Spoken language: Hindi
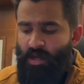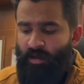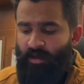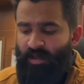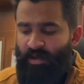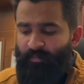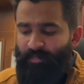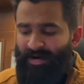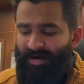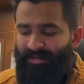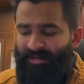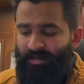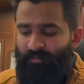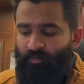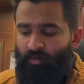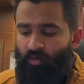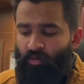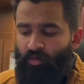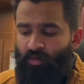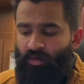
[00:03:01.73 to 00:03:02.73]
के बाद
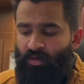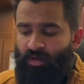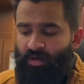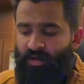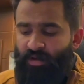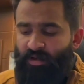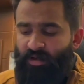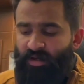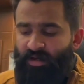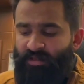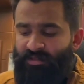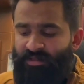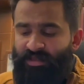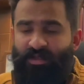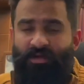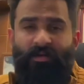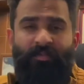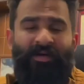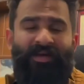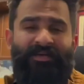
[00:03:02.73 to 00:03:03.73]
हम लोग
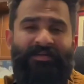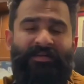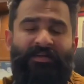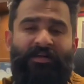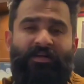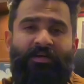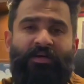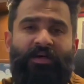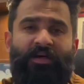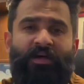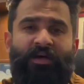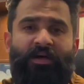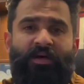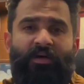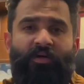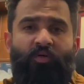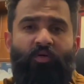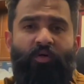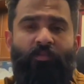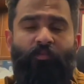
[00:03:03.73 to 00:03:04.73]
अक्सर हमारे से
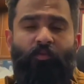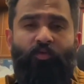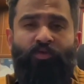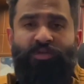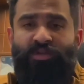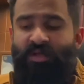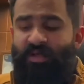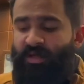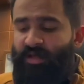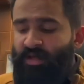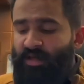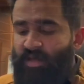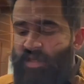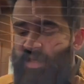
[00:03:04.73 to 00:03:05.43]
लोग पूछते हैं कि